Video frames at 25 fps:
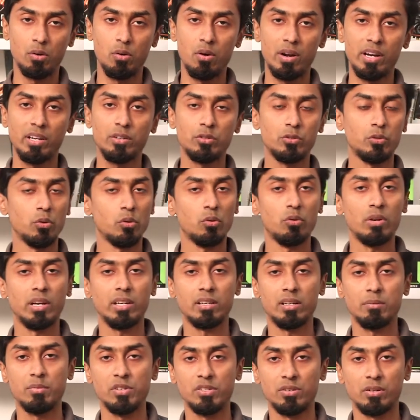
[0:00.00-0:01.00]
অনেক জরুরি
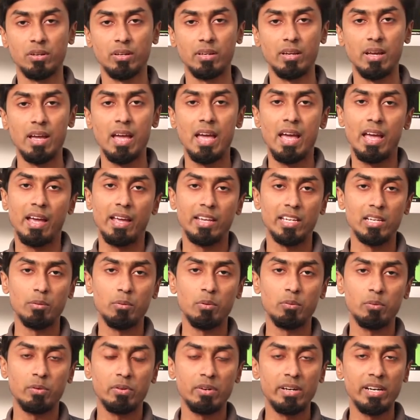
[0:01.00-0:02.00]
একটা বিষয়
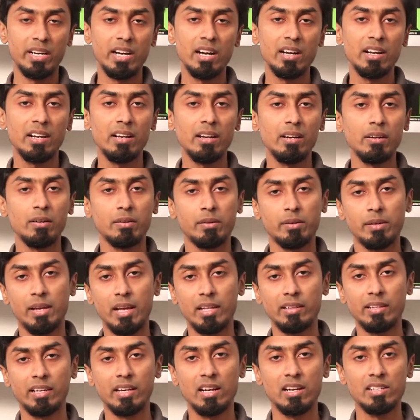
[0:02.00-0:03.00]
যেমন ক্রিকেটের
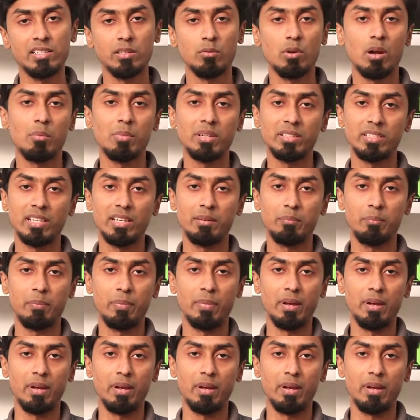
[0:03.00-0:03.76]
খেলতে গেলে যেমন আমাদের